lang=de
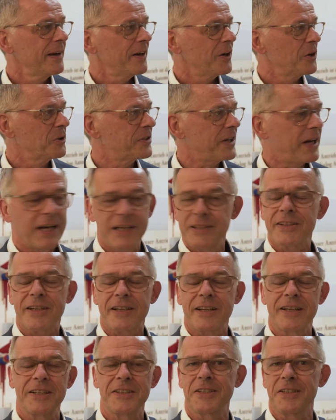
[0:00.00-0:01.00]
und der
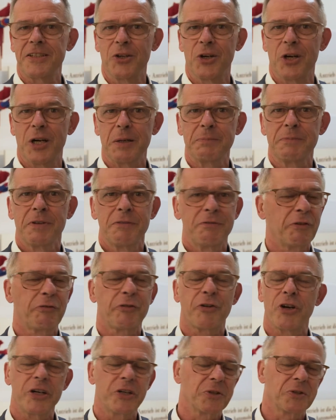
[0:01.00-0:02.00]
Andrang ist enorm. Wir
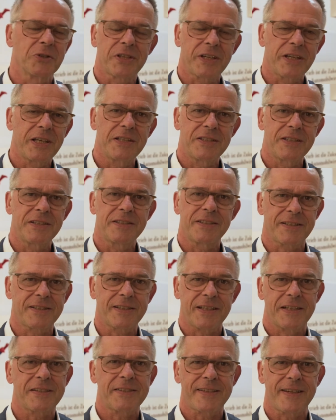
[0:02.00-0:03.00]
freuen uns riesig. Das
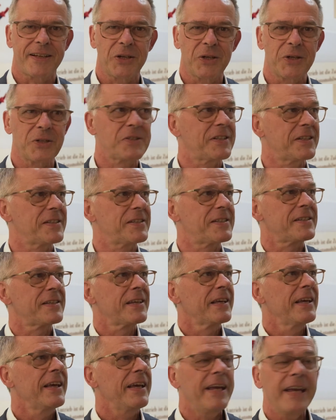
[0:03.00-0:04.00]
ganze Haus ist
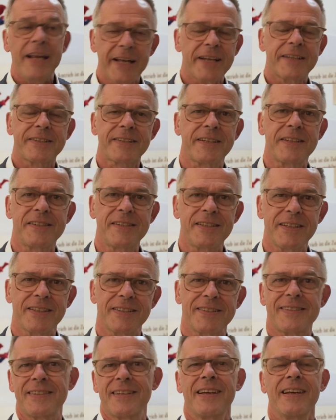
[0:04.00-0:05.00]
elektrisiert.
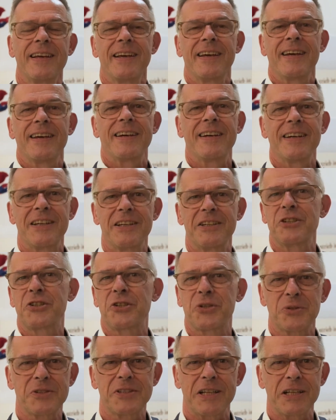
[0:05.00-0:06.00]
Äh,
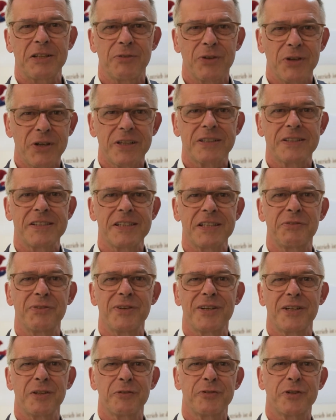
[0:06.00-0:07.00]
schon seit Wochen sind wir
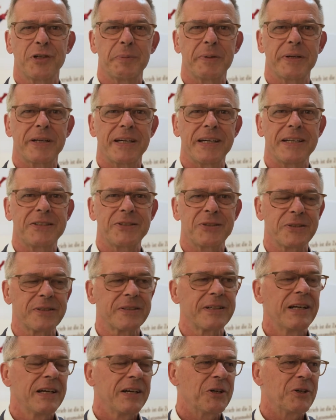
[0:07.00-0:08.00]
in der Vorbereitung
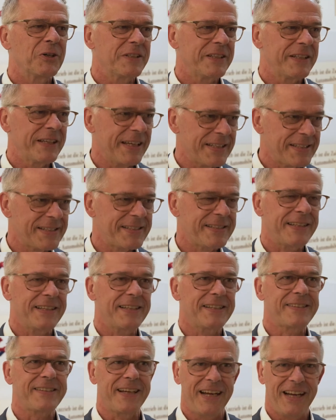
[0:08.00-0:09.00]
und jetzt
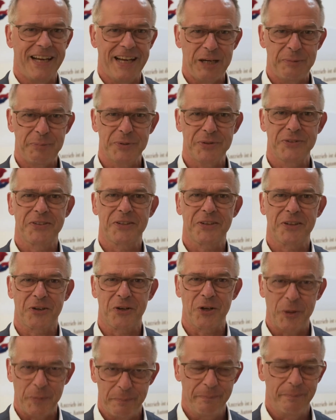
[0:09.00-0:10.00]
ist der Abend
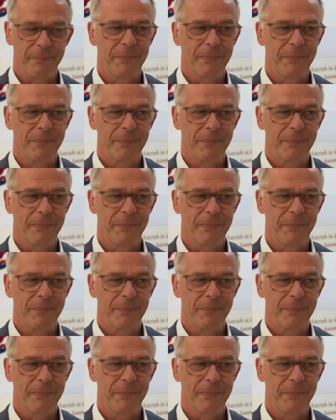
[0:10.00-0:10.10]
gekommen.